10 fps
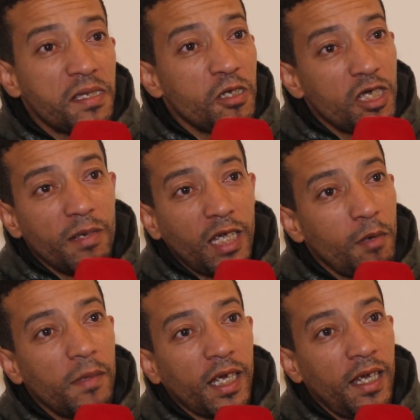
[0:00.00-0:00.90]
سي جي باقي
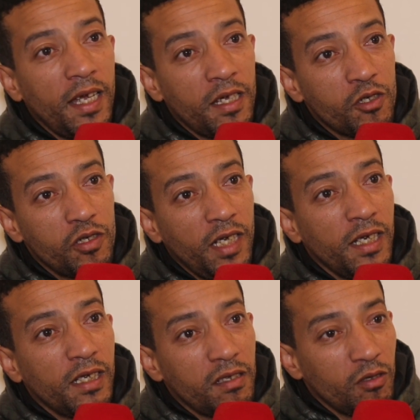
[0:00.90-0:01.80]
ما ملقحهاش
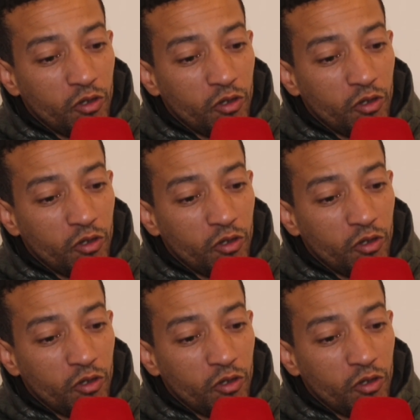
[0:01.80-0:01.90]
يعني ديك